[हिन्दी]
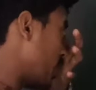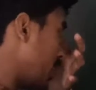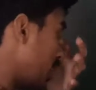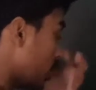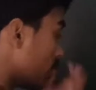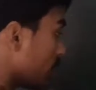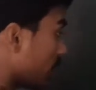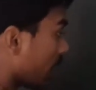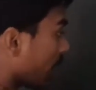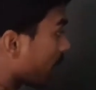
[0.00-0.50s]
तो ये
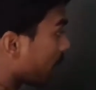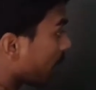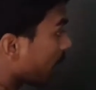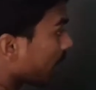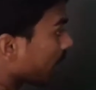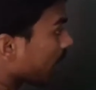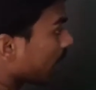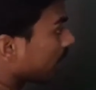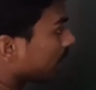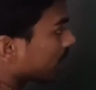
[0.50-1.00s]
हो जाएगा
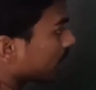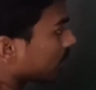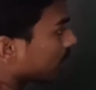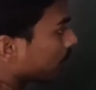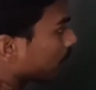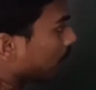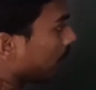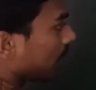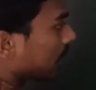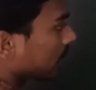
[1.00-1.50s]
हमारा अं-
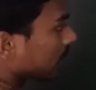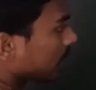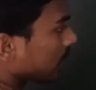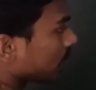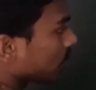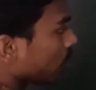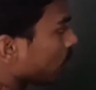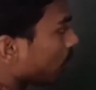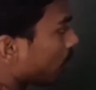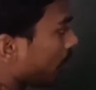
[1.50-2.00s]
पैंतीस
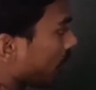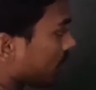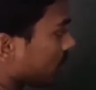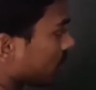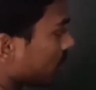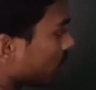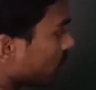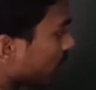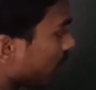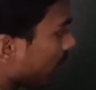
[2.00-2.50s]
दशमलव पाँच
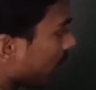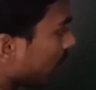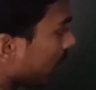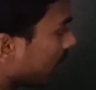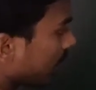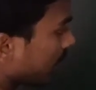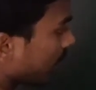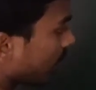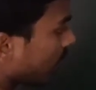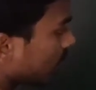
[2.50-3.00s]
ये हो जाएगा
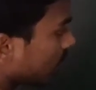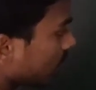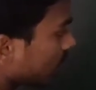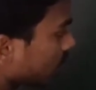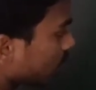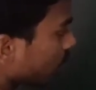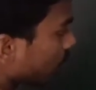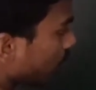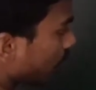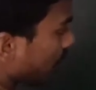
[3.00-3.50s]
अंठावन
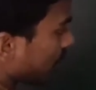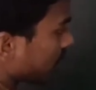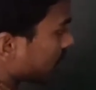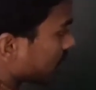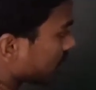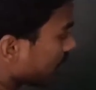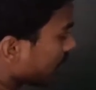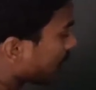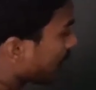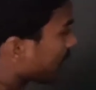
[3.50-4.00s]
दशमलव पाँच
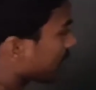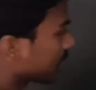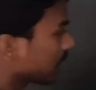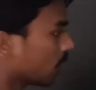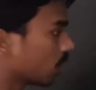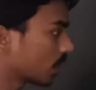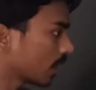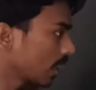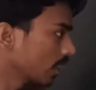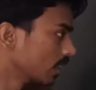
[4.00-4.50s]
ये हमारा क्या
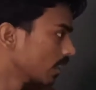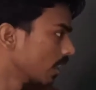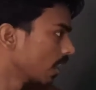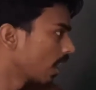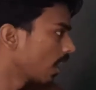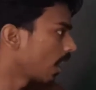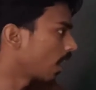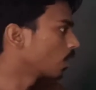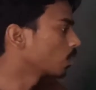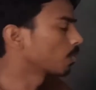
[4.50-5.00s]
हो गया
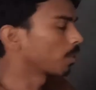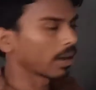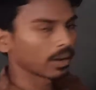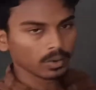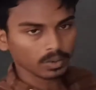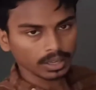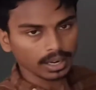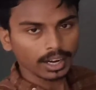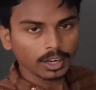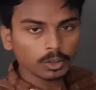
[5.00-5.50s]
अणुभार
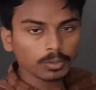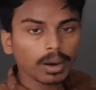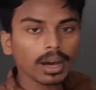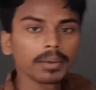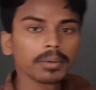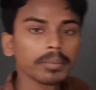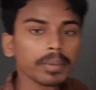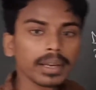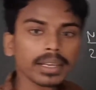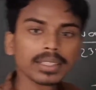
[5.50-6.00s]
हो गया
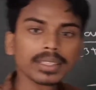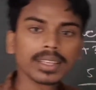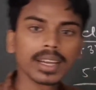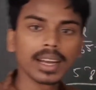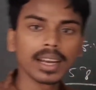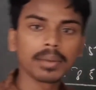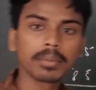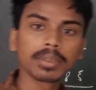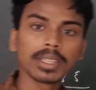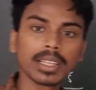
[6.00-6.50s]
अणुभार भी मैंने
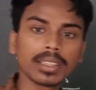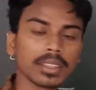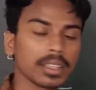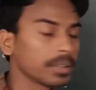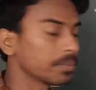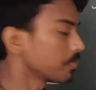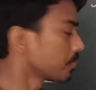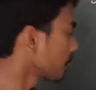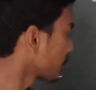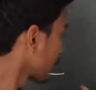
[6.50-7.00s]
निकालना बता
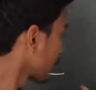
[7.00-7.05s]
दिया